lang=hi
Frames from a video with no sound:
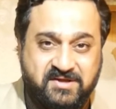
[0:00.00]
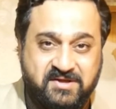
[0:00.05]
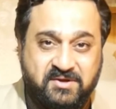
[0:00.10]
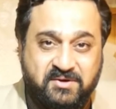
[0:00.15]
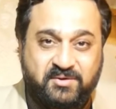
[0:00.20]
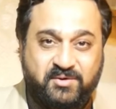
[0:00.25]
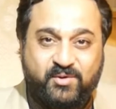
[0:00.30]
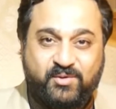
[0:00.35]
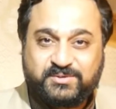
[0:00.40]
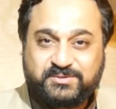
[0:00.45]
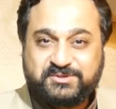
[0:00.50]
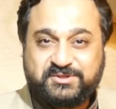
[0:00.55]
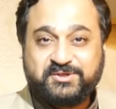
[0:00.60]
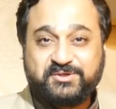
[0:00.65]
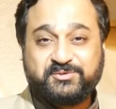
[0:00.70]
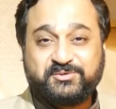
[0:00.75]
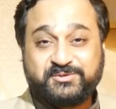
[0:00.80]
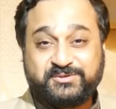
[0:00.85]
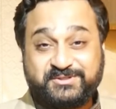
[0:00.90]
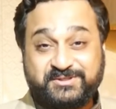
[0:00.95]
कौन सी
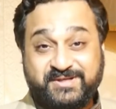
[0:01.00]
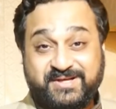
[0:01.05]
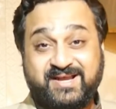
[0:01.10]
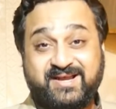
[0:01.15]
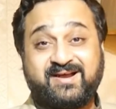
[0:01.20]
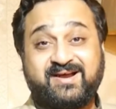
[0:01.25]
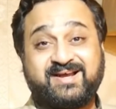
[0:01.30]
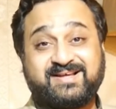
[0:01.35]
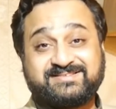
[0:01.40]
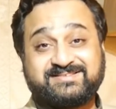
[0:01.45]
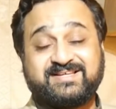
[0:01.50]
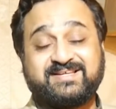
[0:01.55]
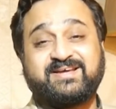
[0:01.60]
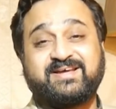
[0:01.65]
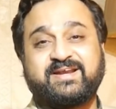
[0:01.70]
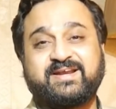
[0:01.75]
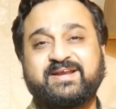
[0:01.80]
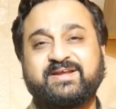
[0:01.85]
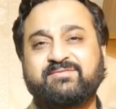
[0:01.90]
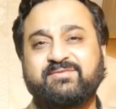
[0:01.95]
खुशियां हासिल
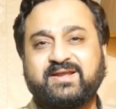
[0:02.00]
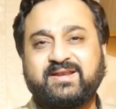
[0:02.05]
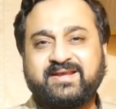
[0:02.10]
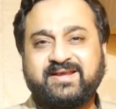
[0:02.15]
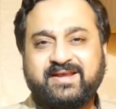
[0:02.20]
करने वाले